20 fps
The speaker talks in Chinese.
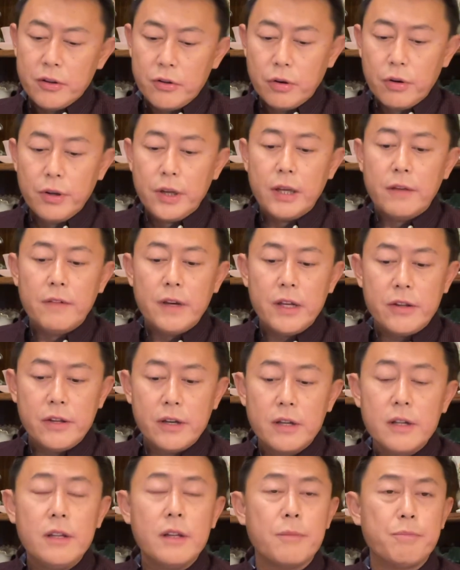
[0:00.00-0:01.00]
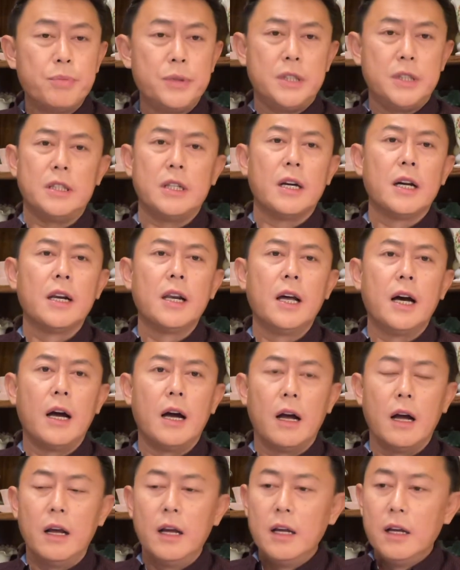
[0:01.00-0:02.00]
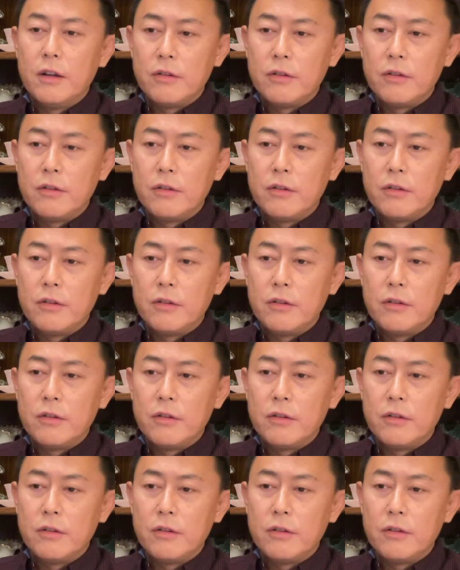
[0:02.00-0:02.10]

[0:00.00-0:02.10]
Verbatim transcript: 就因为经济不行了啊，